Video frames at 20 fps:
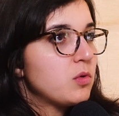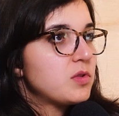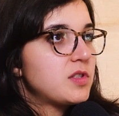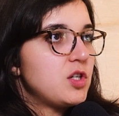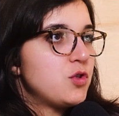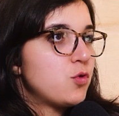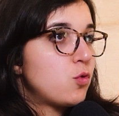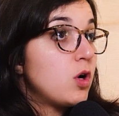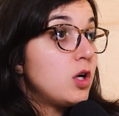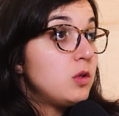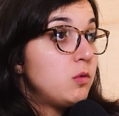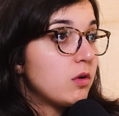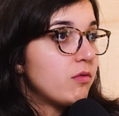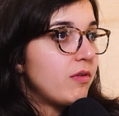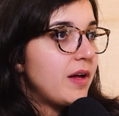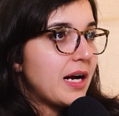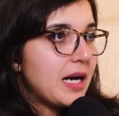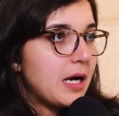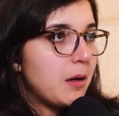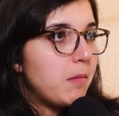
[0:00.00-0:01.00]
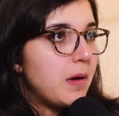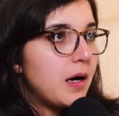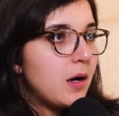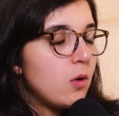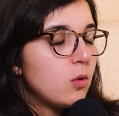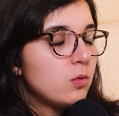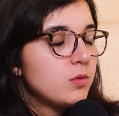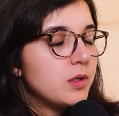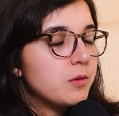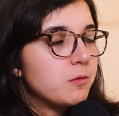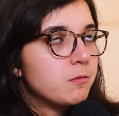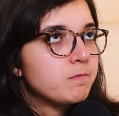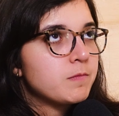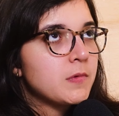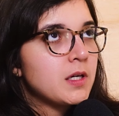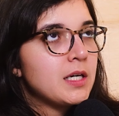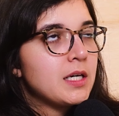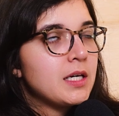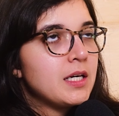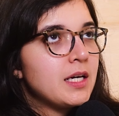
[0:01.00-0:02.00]
Ou seja, o corretor vai acabar ou não?
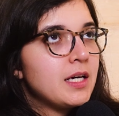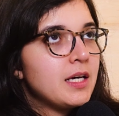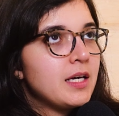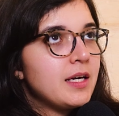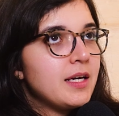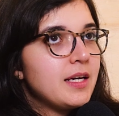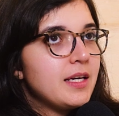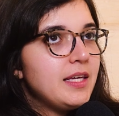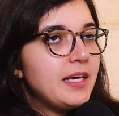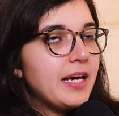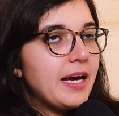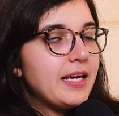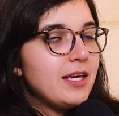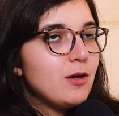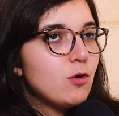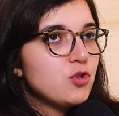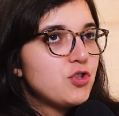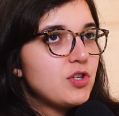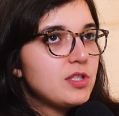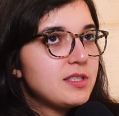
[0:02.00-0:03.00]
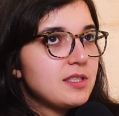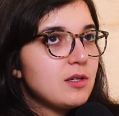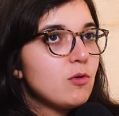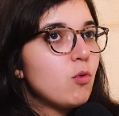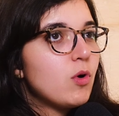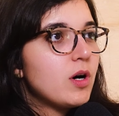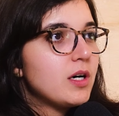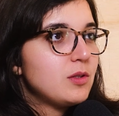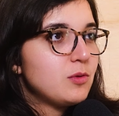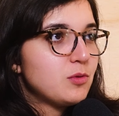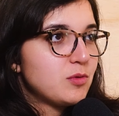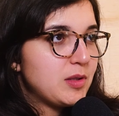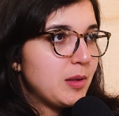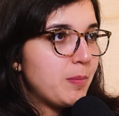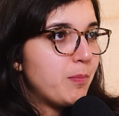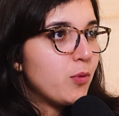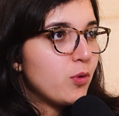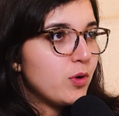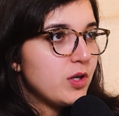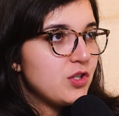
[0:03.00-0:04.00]
E aí, hoje, cinco anos
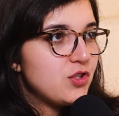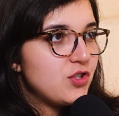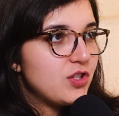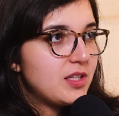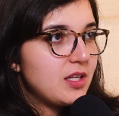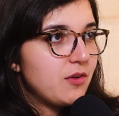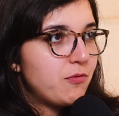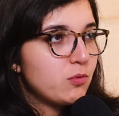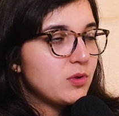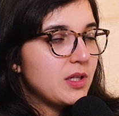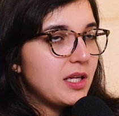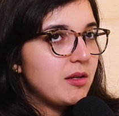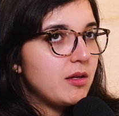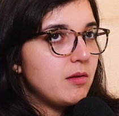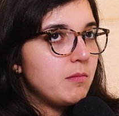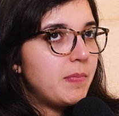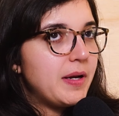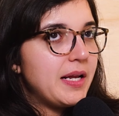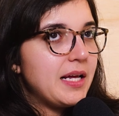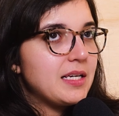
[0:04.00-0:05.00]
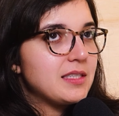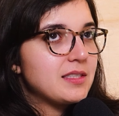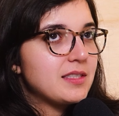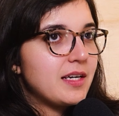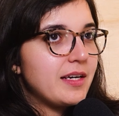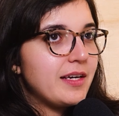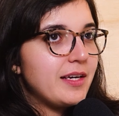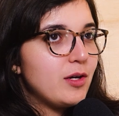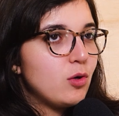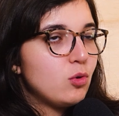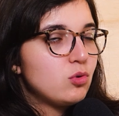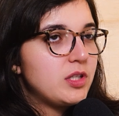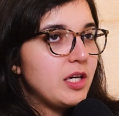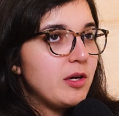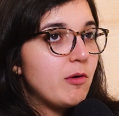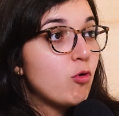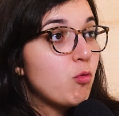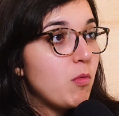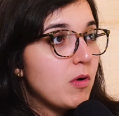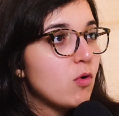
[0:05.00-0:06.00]
depois de ter fundado a empresa, eu
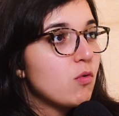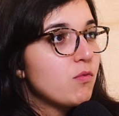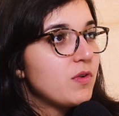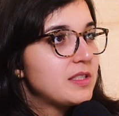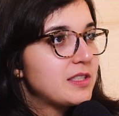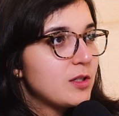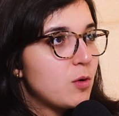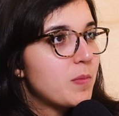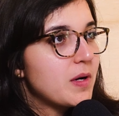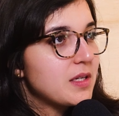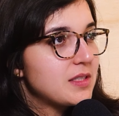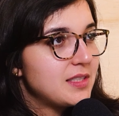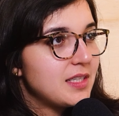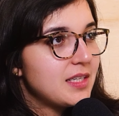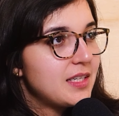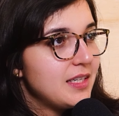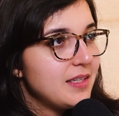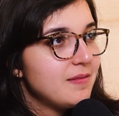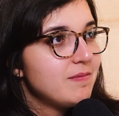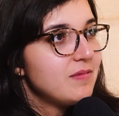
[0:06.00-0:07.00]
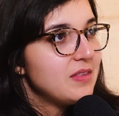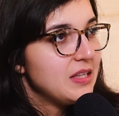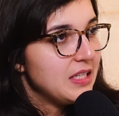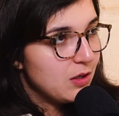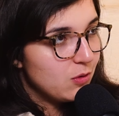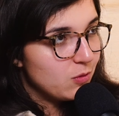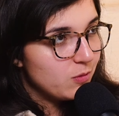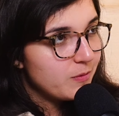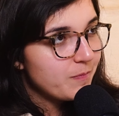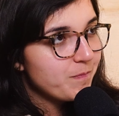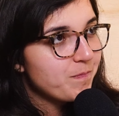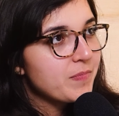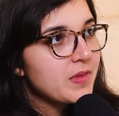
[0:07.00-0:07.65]
tenho alguma convicção para dizer que não.